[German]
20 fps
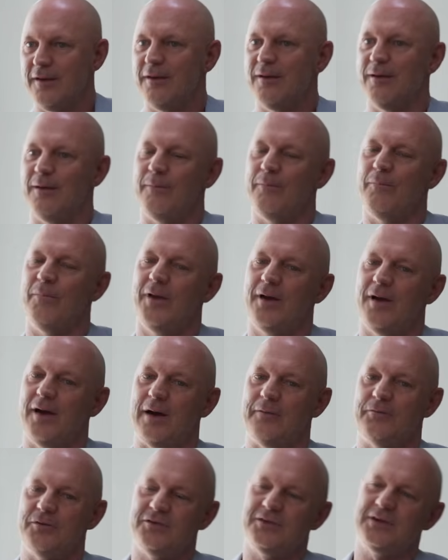Ähm,
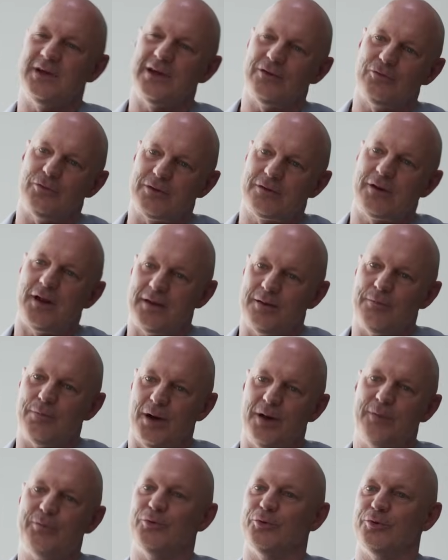aber wir sind ja eher so das kleine
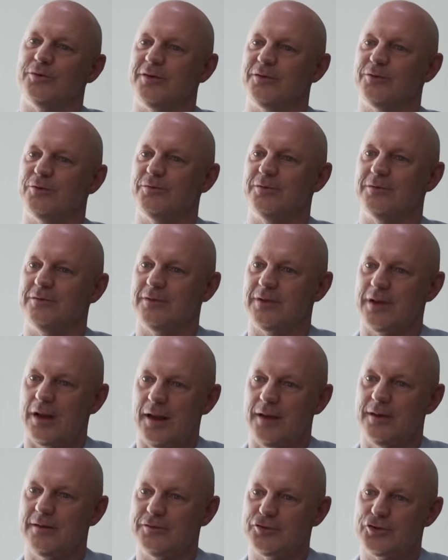Beiboot, also dieses
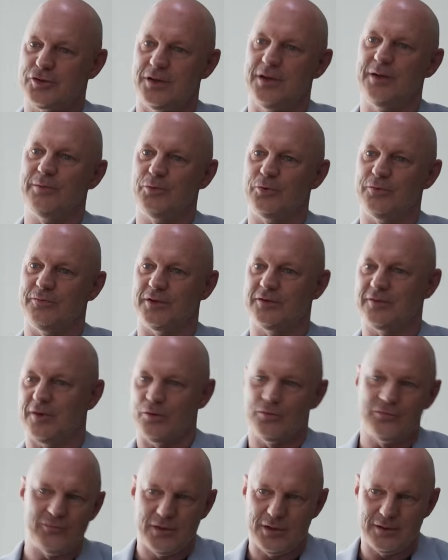kleine Schnellboot, was
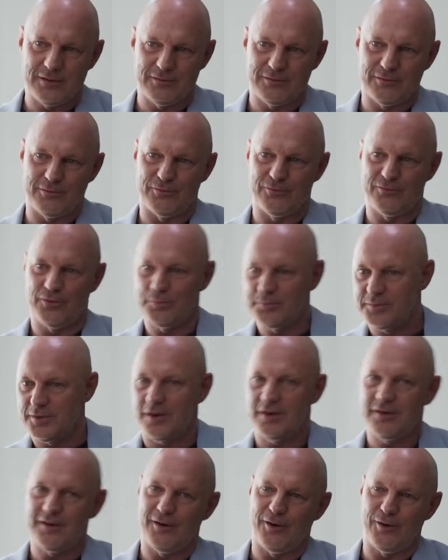rausfährt vom
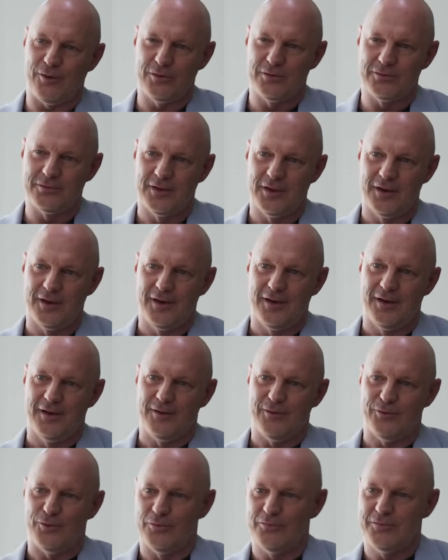Tanker aus
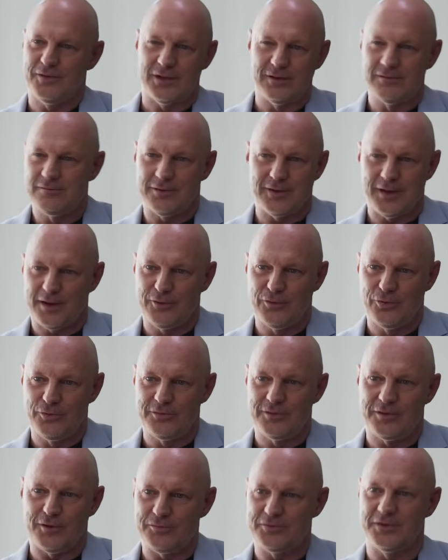irgendwie Inseln
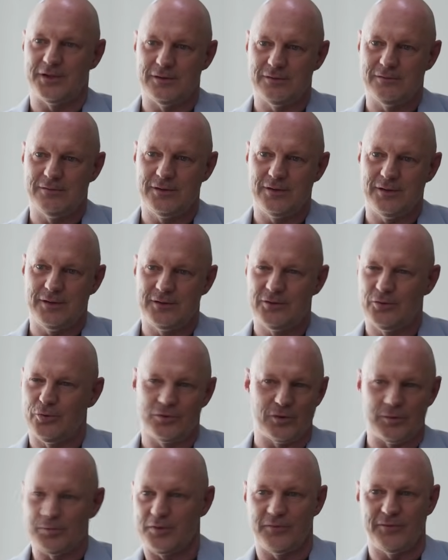erkundet, auf die Insel geht,
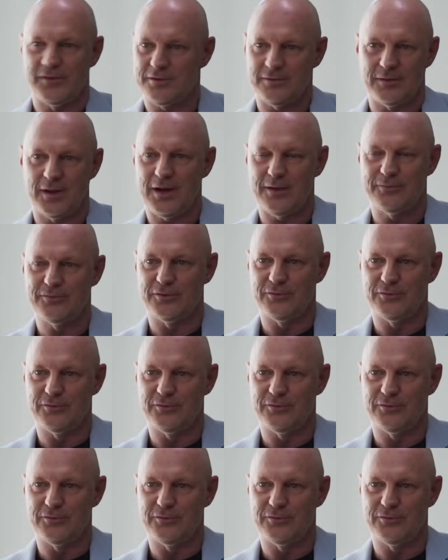guckt, ob es da was nach, habt,